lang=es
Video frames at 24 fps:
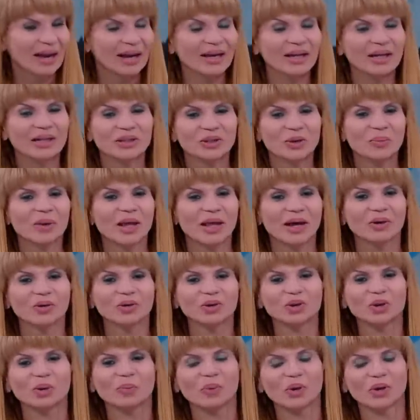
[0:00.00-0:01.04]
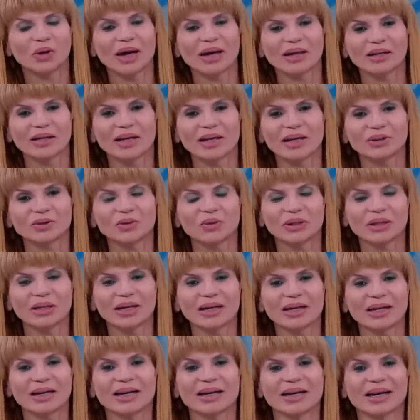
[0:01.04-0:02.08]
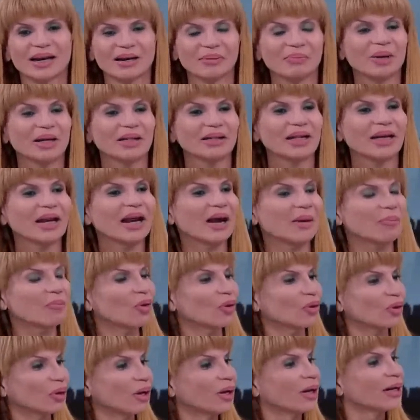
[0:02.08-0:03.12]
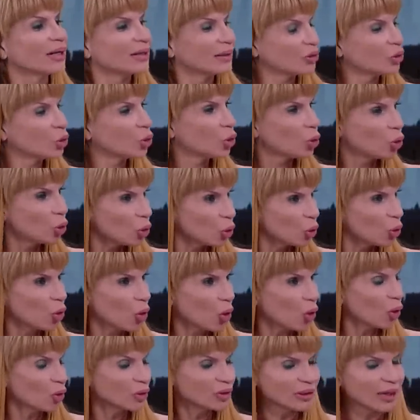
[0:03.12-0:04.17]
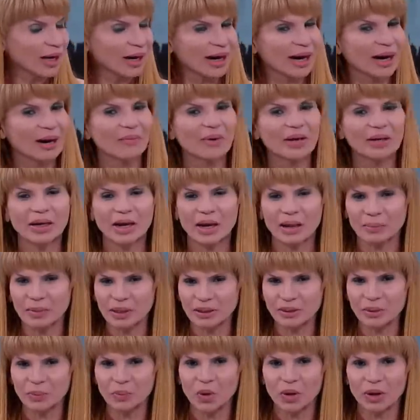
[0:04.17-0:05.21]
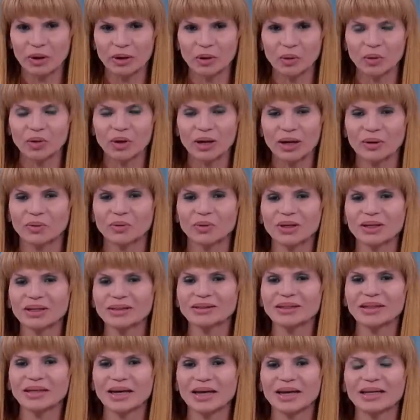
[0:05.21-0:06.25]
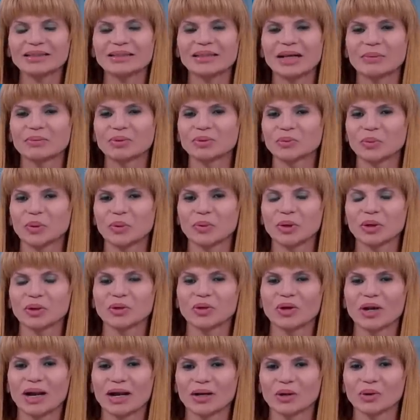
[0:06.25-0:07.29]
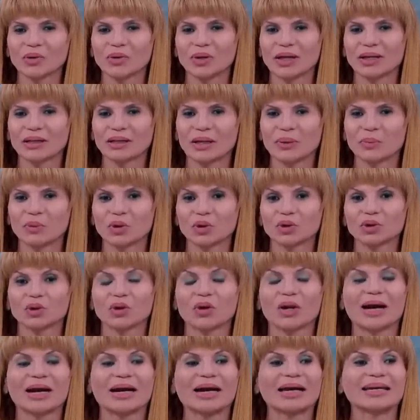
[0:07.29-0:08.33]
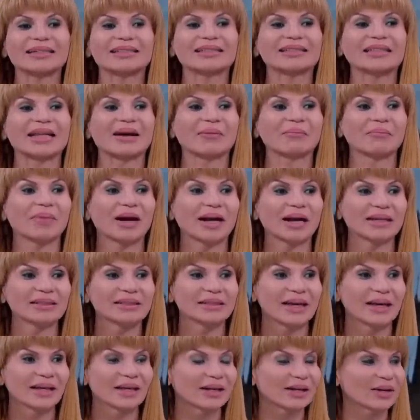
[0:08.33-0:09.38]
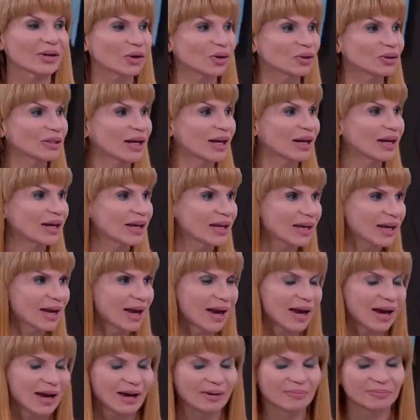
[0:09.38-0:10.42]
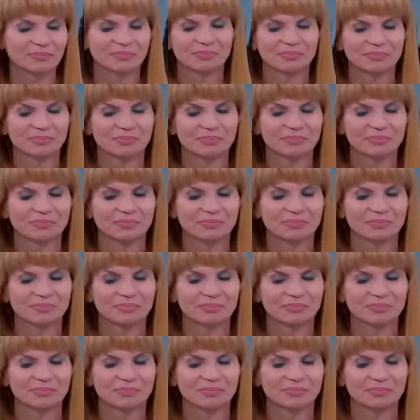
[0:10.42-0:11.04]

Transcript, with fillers: y eso me da gusto porque ahí te das cuenta que realmente el amor no se acaba nada más se mueve de lugar Acuérdense que estamos viviendo el año del divorcio. La que está embarazada es Rosalía. ¡Eh!